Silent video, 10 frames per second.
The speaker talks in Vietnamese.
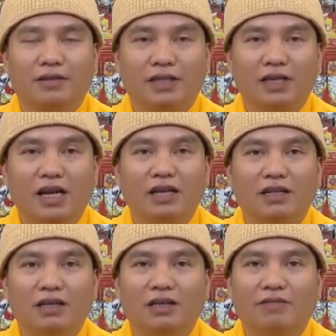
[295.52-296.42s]
tri
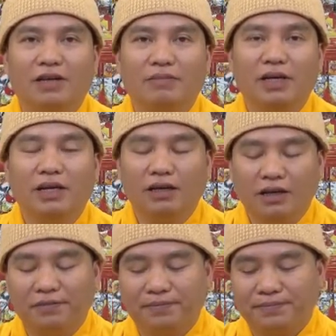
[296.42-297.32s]
ân tức là phải biết
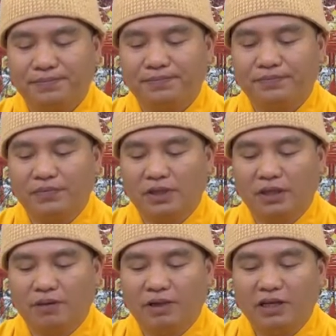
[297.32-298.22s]
ơn
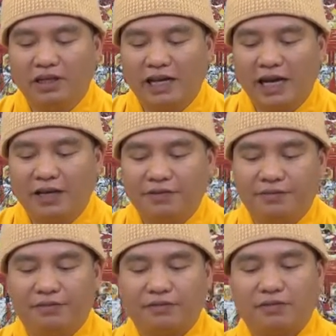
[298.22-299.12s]
biết ơn ai
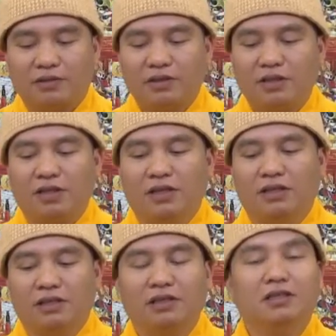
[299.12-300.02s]

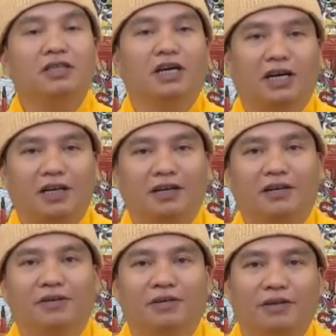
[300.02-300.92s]
sư trưởng
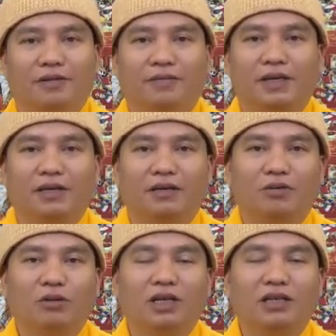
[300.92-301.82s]
phải, phải
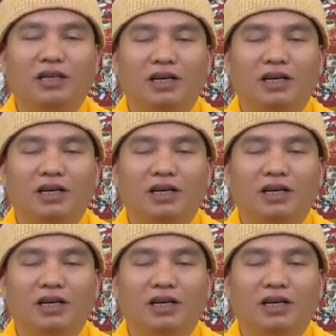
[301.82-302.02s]
luôn